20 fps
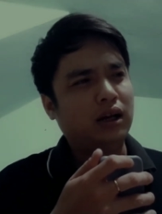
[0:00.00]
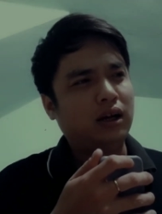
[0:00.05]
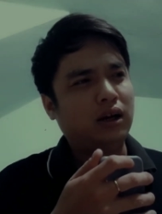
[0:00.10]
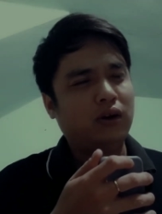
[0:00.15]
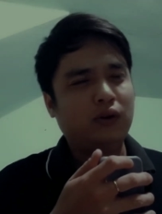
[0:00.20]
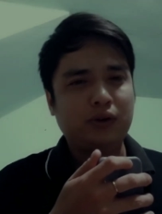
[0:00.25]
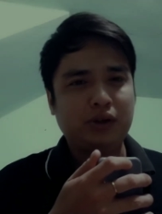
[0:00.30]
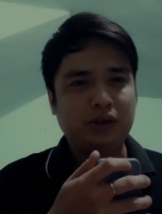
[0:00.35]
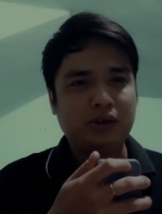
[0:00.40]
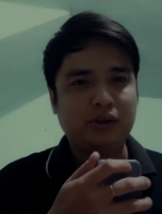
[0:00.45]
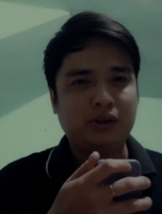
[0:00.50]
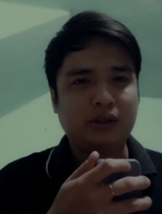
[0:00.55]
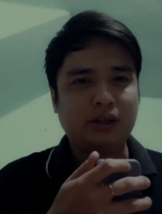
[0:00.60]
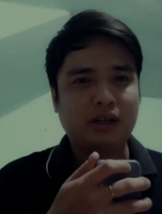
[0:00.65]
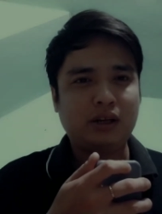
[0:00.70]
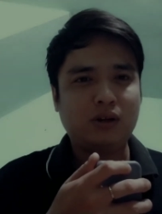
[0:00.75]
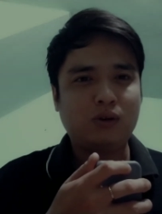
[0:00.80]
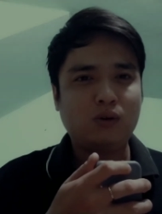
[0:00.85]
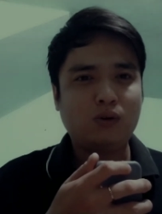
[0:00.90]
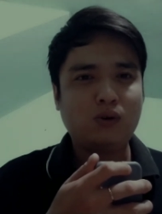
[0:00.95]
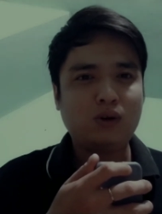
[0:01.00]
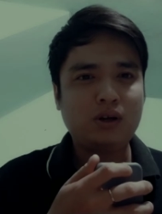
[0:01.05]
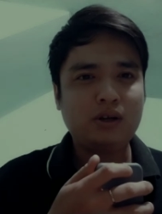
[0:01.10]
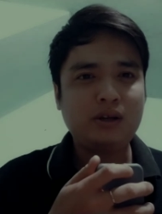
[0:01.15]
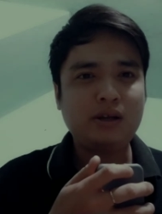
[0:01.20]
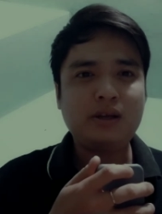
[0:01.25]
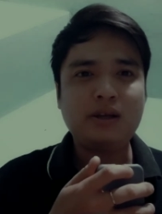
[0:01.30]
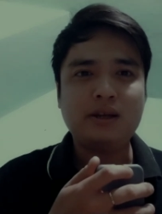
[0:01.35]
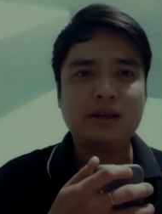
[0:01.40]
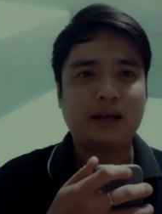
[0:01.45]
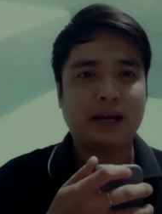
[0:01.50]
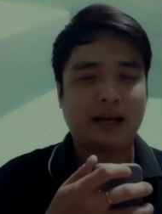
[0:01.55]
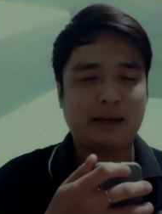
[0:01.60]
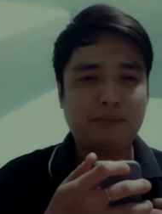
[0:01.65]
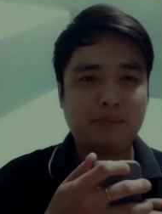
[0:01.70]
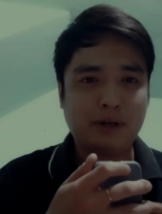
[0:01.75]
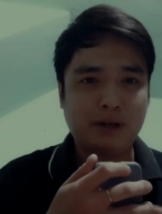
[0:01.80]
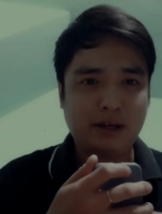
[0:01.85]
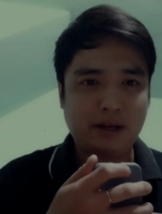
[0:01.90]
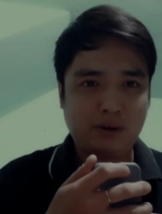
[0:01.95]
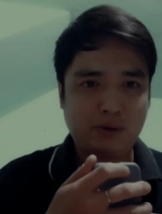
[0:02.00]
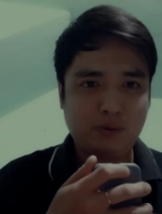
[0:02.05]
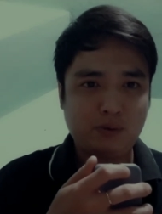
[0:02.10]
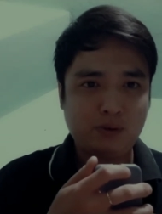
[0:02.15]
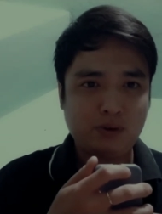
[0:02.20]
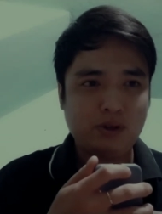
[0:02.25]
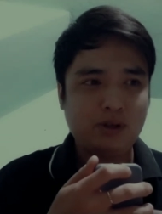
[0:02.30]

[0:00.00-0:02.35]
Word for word: thôi người ta đâu có ý gì hại mình đâu